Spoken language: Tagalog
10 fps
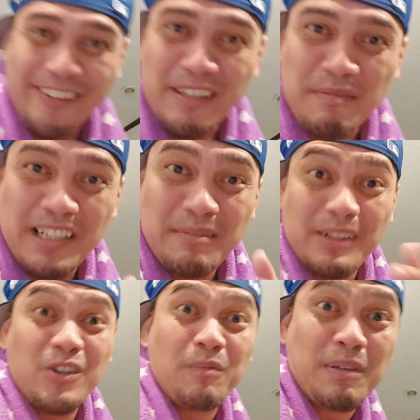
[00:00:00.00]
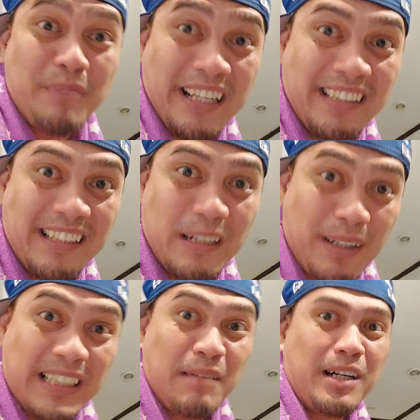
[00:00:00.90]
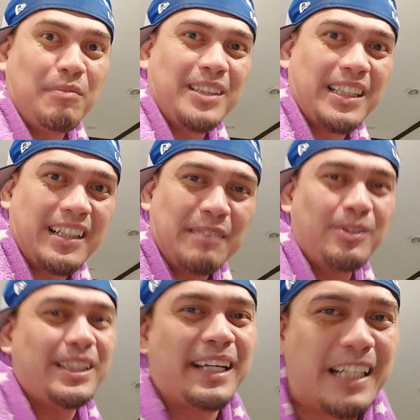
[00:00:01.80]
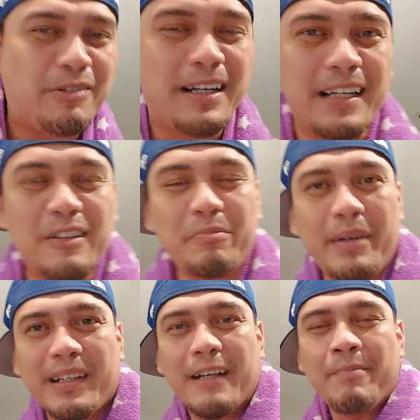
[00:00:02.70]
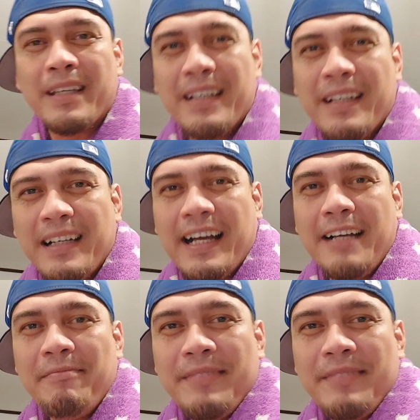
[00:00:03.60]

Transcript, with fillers: yung iba naman, open-minded ka ba? Sama ka ba sa glit? Puta, ginawang ganun par eh. Ha?